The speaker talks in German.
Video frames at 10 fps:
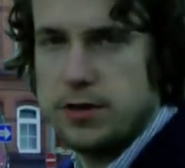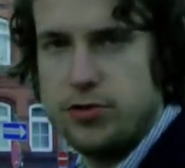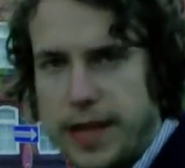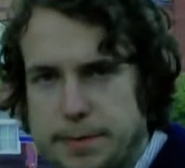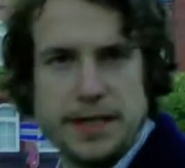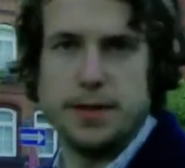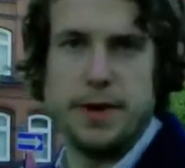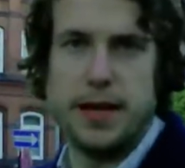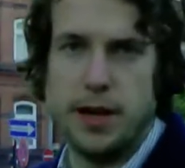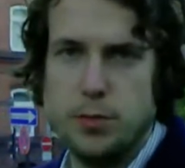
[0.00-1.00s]
steckt man nicht
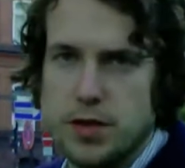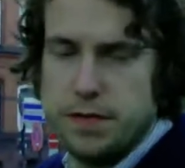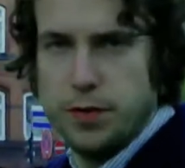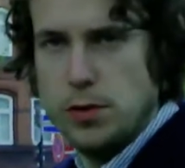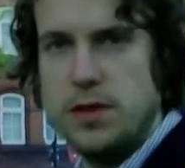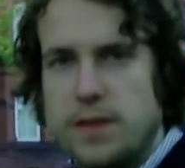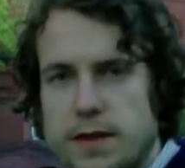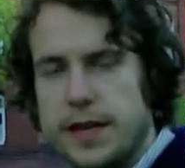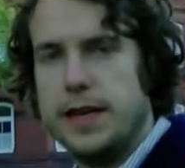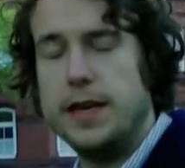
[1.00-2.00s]
mehr in ein überfülltes
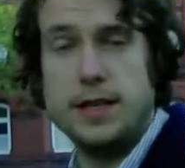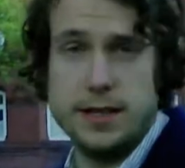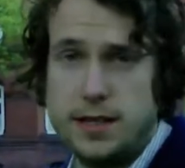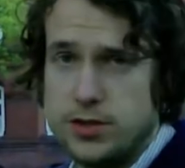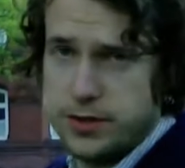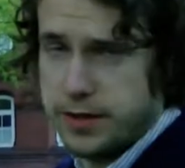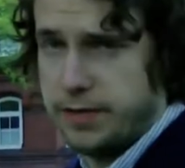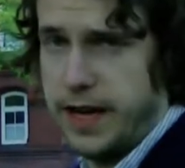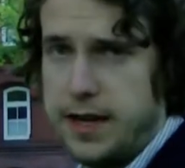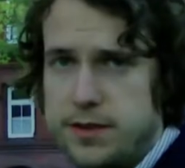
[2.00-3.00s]
italienisches
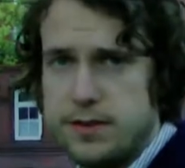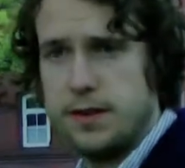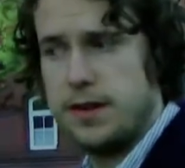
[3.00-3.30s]
Gefängnis.